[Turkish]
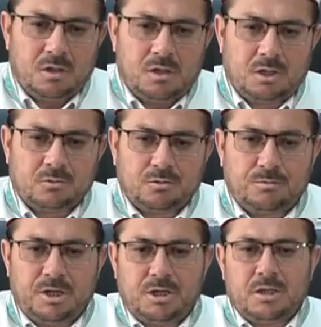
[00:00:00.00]
Euzu
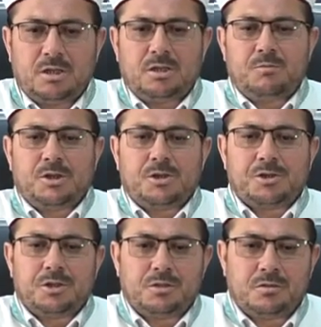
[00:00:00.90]
billahi
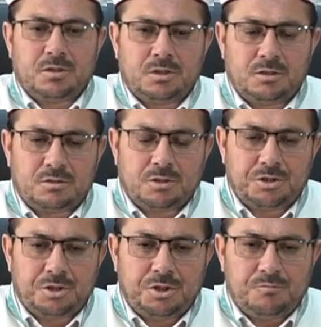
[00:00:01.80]

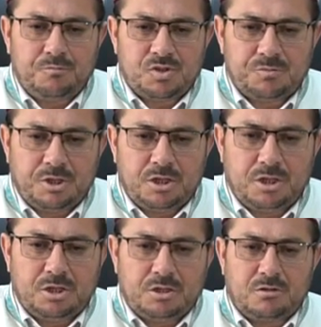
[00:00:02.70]
mineşşeytanirracim.
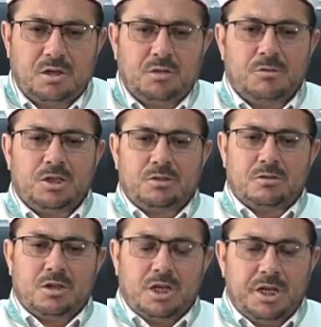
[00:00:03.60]

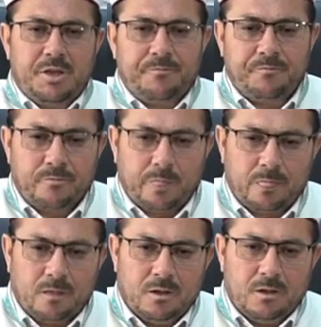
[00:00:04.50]
Bismillahirrahmanirrahim.
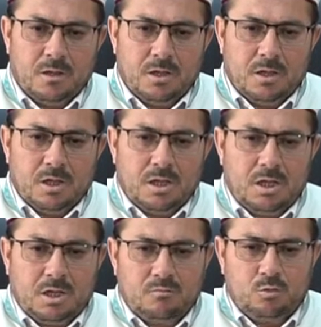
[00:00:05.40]

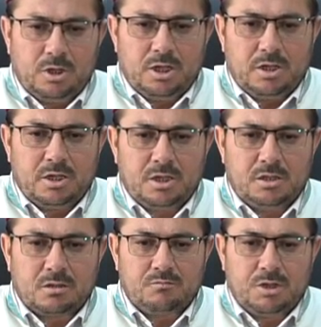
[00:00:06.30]
Elhamdülillahi
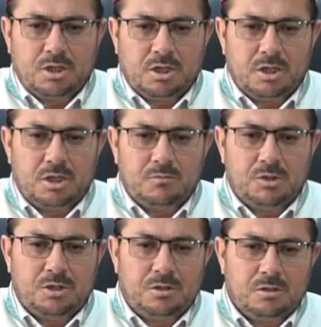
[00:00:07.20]
rabbil
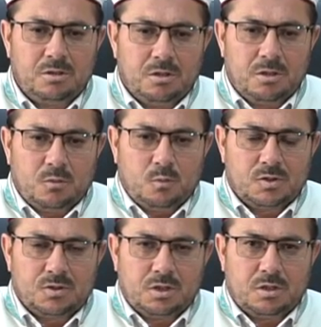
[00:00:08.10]
alamin. Ves
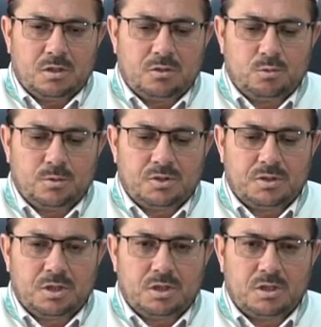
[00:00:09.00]
salatu ves
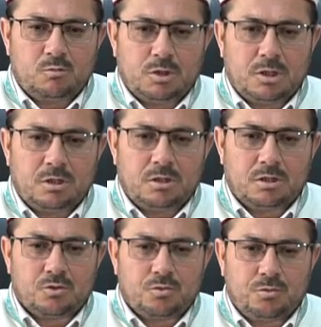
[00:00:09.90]
selamu ala
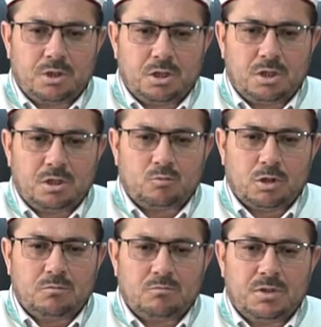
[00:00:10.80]
rasulina
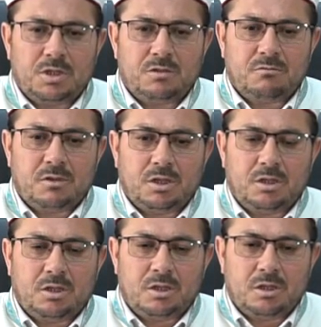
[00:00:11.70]
Muhammedin ve
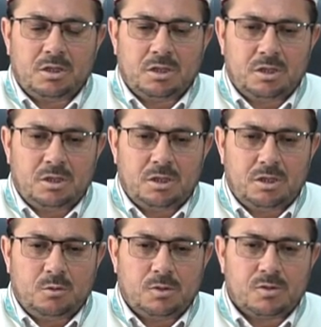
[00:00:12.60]
ala
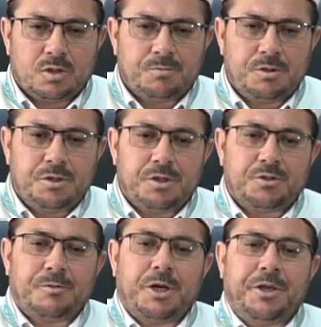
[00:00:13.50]
alihi ve sahbihi
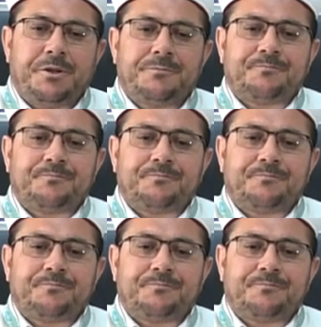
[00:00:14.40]
ecmaîn.